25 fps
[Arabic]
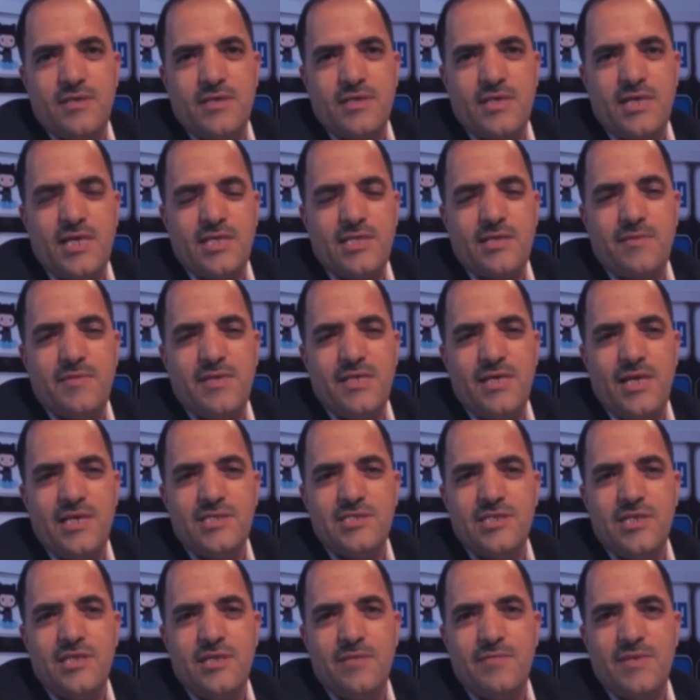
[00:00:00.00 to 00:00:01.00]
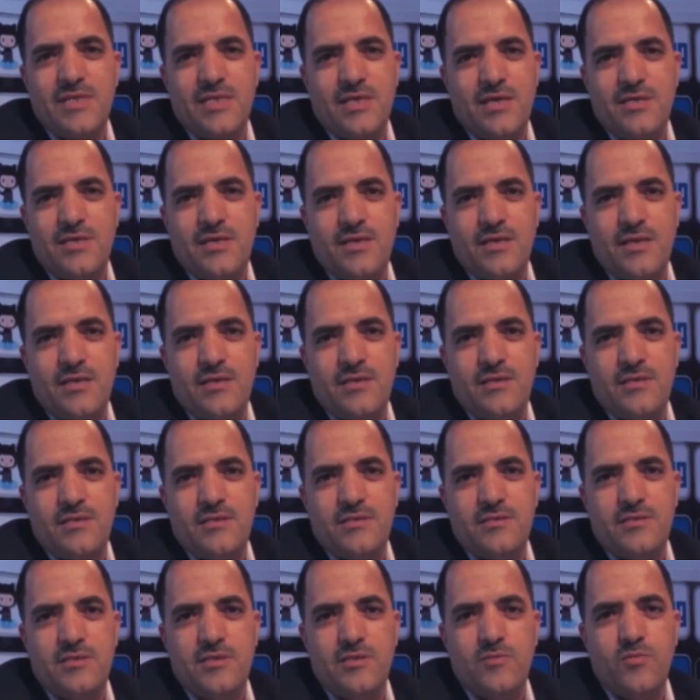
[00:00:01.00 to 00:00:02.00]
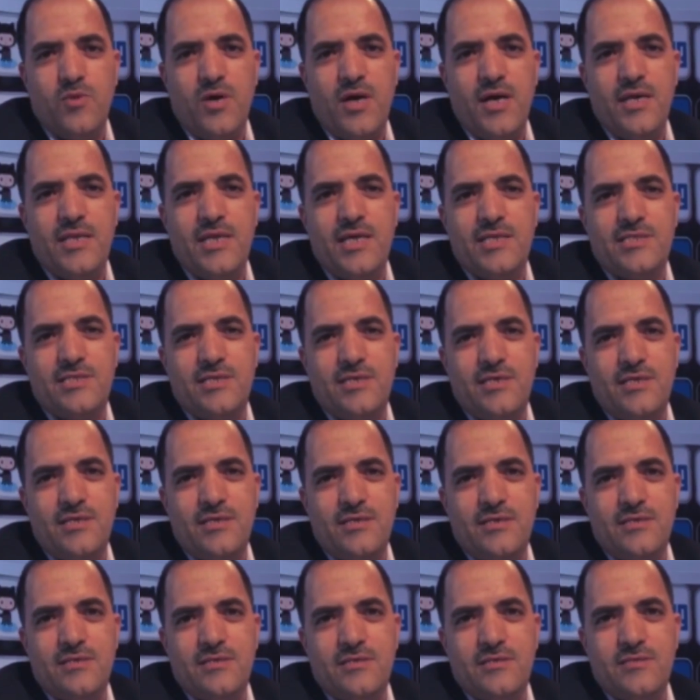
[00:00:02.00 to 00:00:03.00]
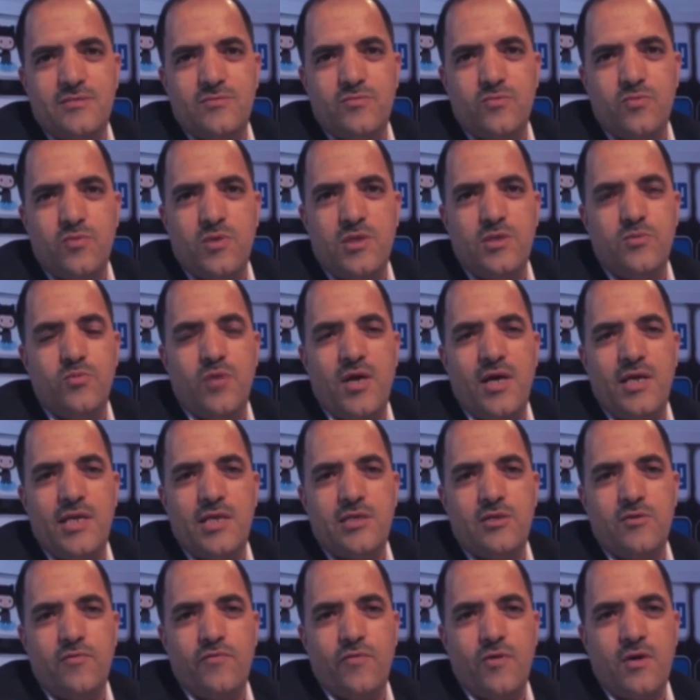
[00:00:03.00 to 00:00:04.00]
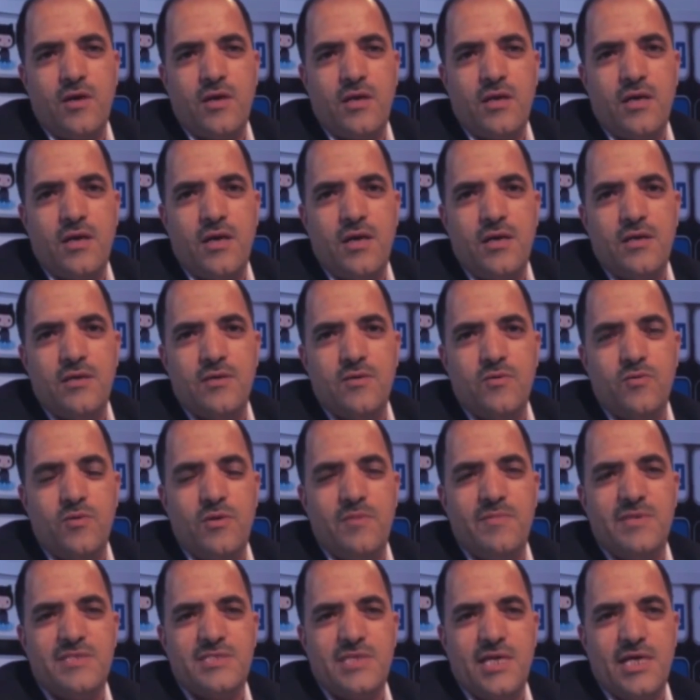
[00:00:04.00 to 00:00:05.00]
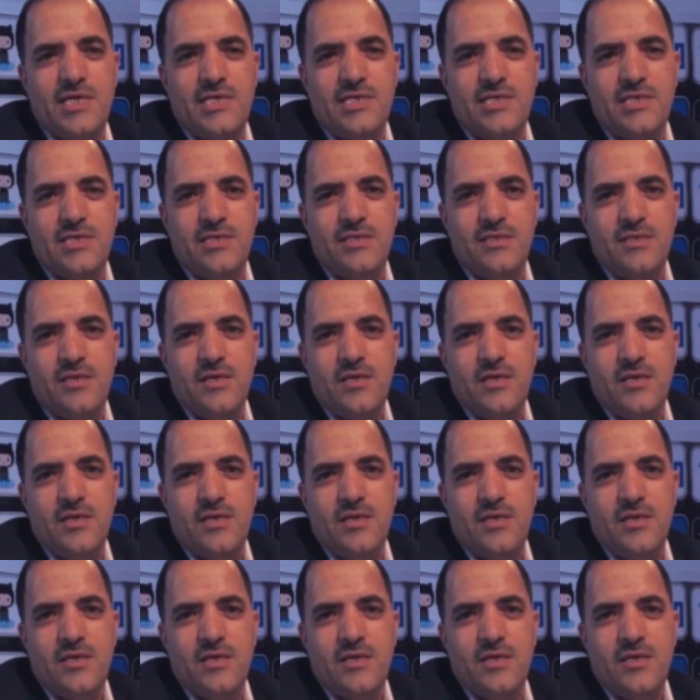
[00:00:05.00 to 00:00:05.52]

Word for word: كتب لأجل اليمن كثيرا لمعاناته ولمعاناة الفقراء والمساكين